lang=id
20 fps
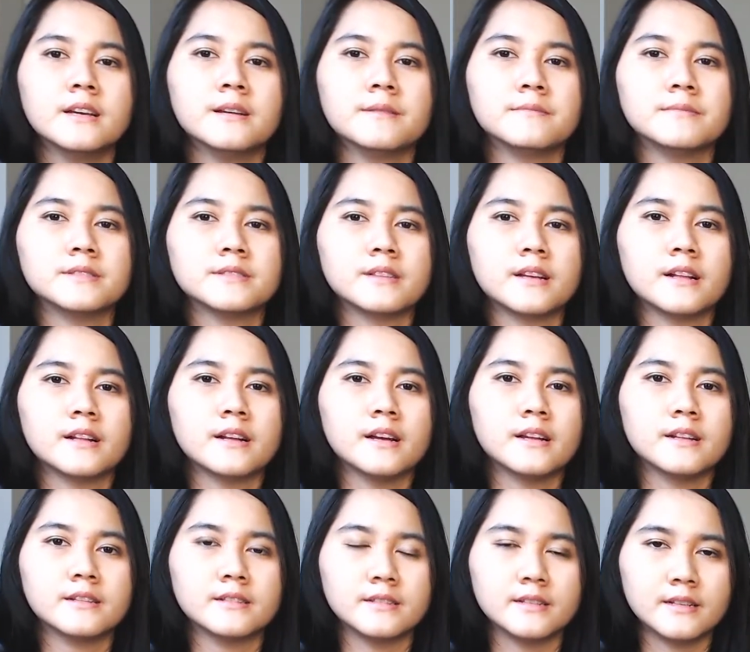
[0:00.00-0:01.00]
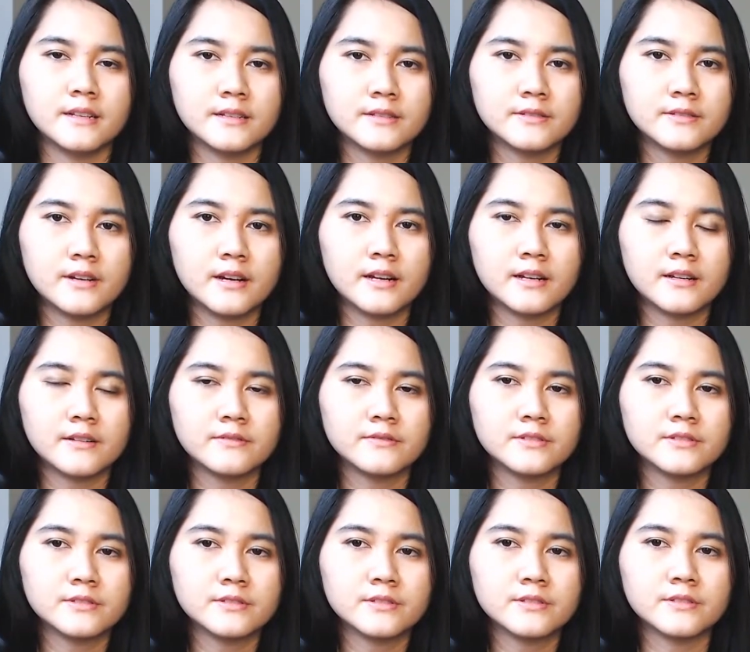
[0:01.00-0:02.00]
Misalkan di lagu I Love
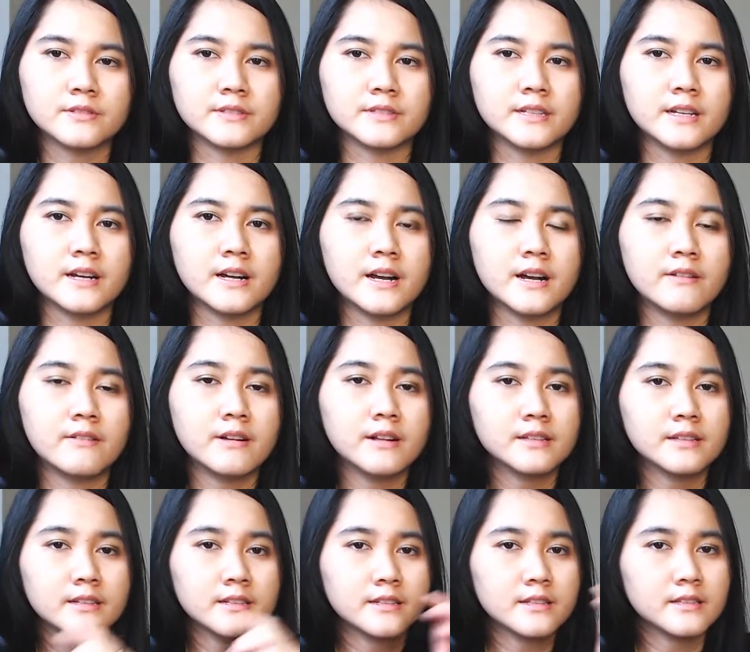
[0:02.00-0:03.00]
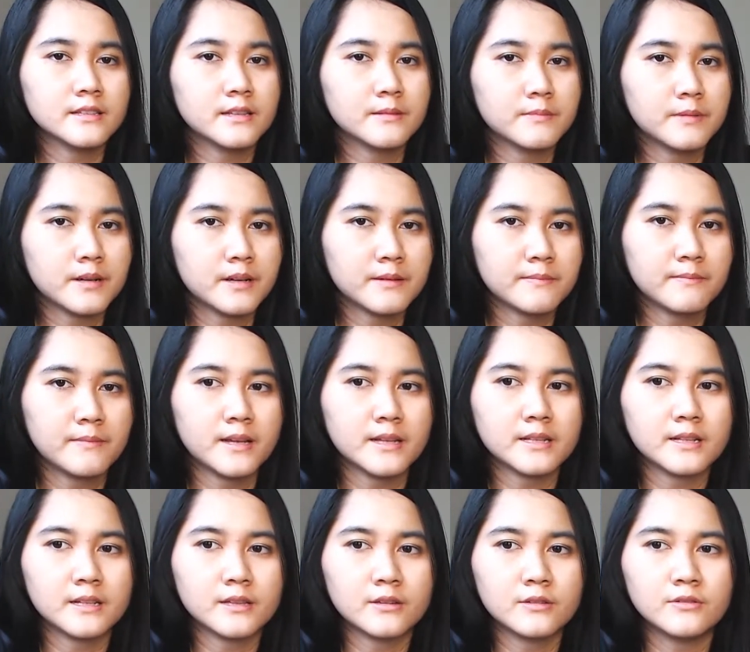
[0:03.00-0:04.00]
You So yang awal tadi kita pakai empat
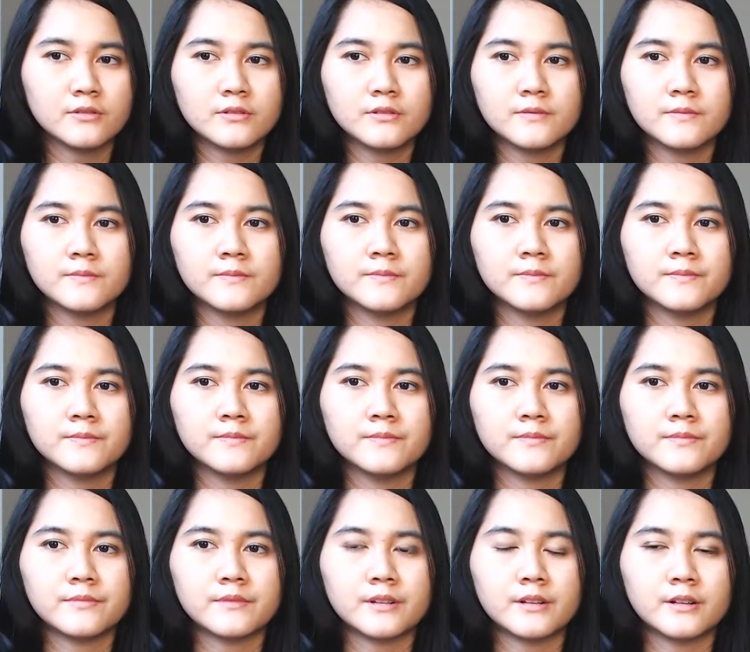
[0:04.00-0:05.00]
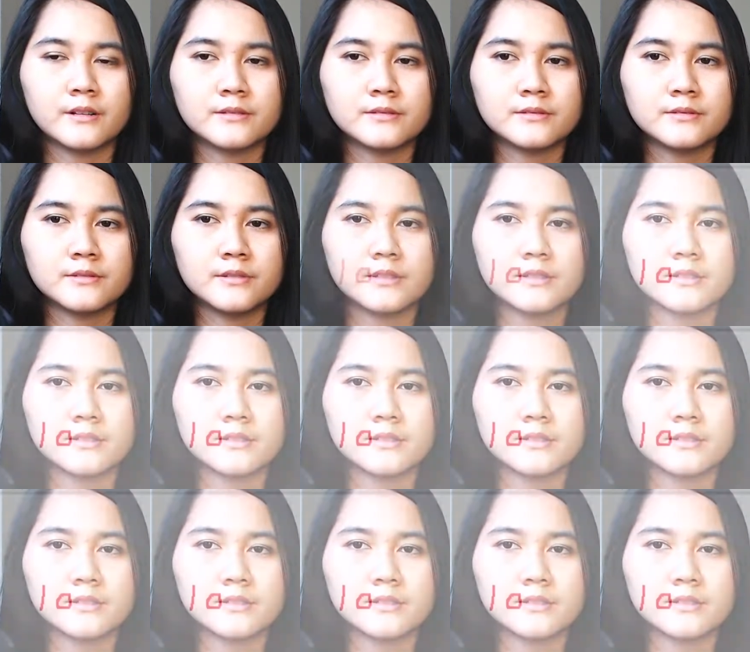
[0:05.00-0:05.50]
ketuk. Kalau ditulis